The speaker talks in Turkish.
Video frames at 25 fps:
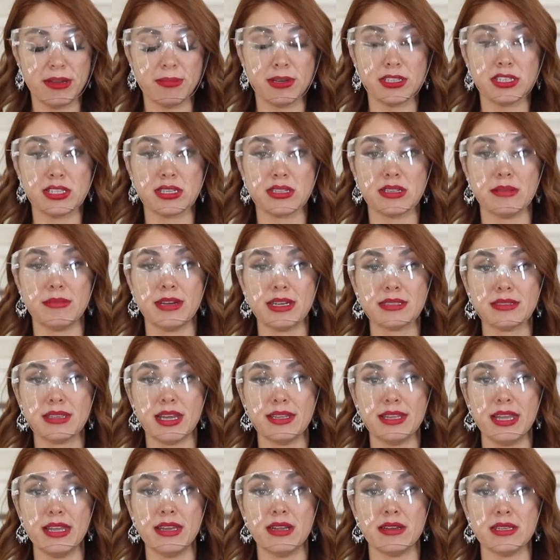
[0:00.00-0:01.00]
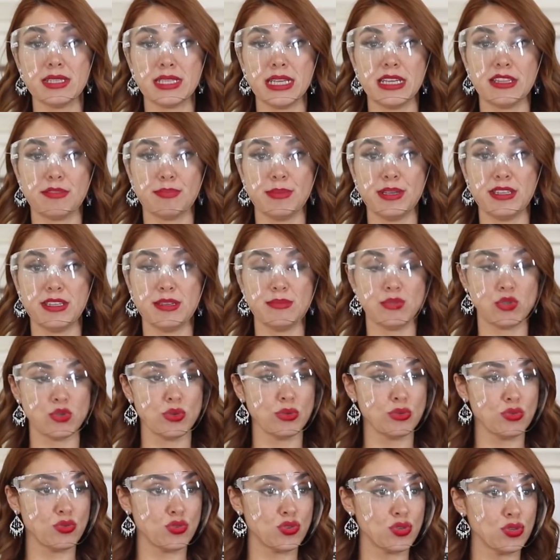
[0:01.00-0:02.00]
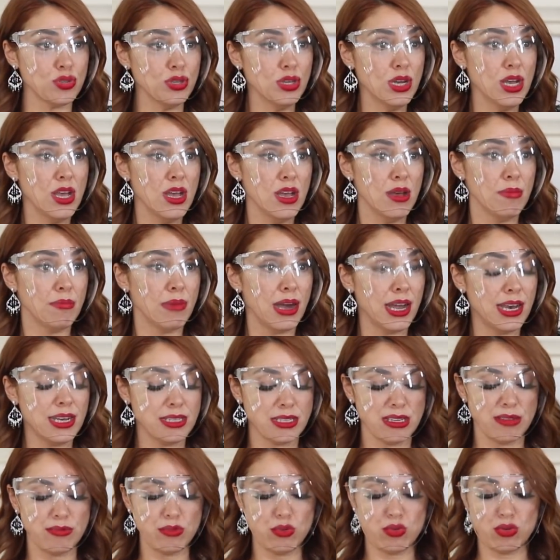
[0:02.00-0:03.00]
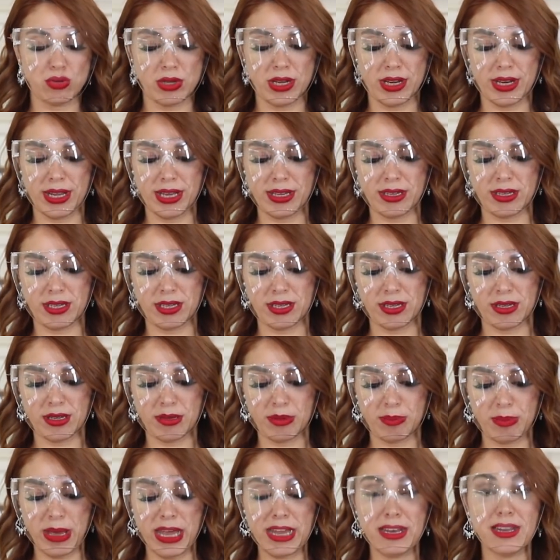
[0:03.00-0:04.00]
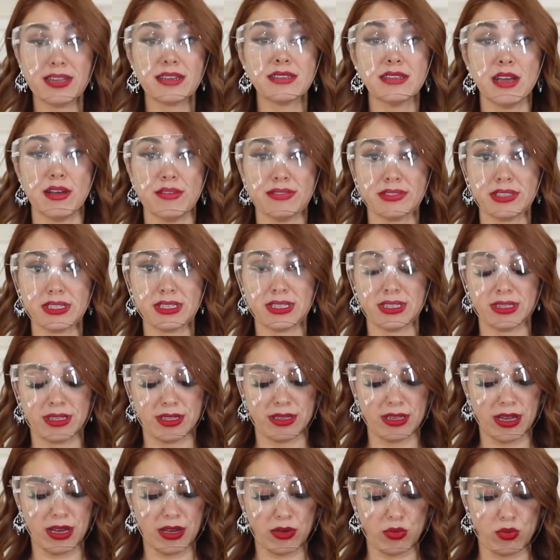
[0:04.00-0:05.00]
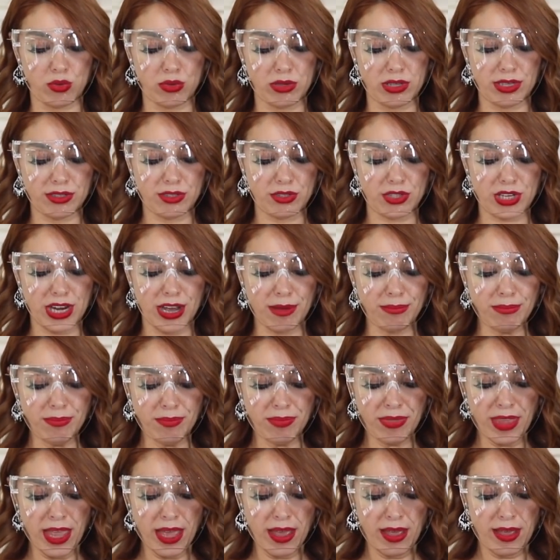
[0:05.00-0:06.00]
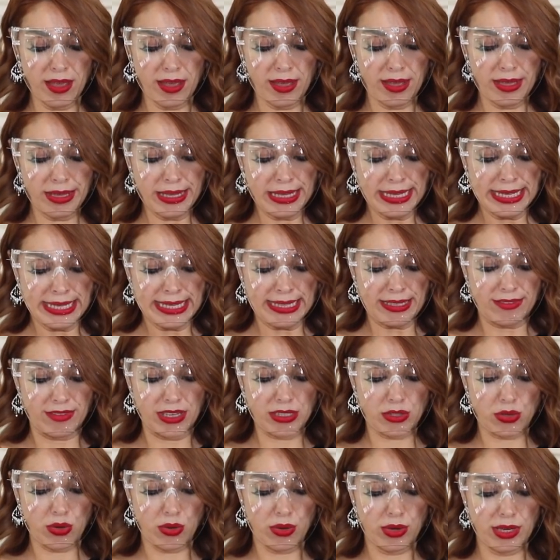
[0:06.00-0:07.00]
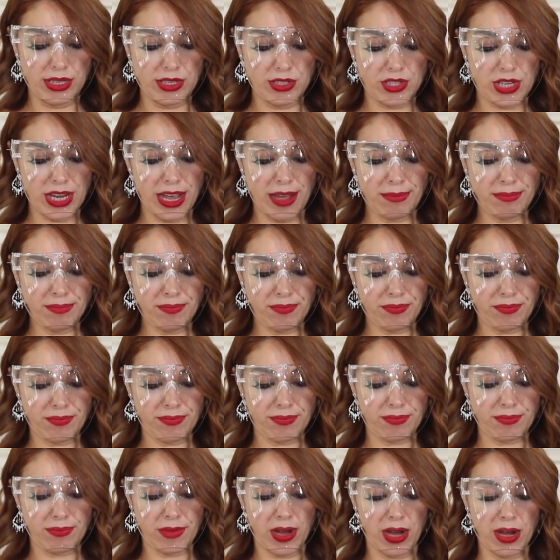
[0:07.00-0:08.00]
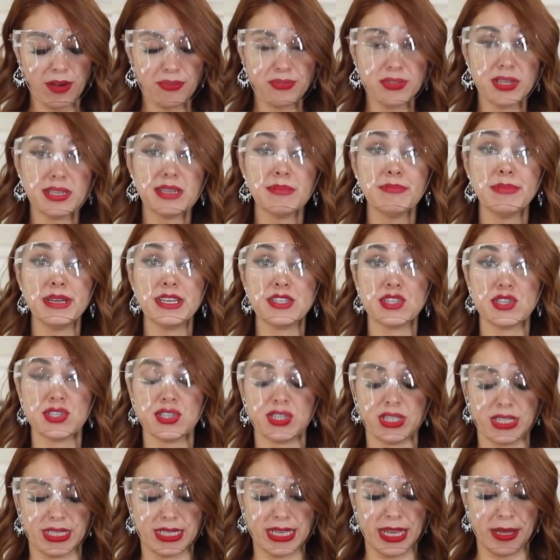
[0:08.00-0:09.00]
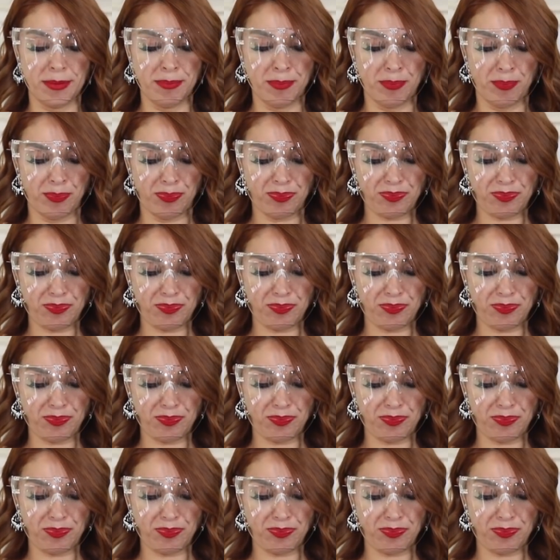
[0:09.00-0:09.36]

benim açıklamaktan en haz etmediğim sonucu maalesef üzülerek beylerin haftasında da kullanacağım ve söyleyeceğim. Haftanın beşincisi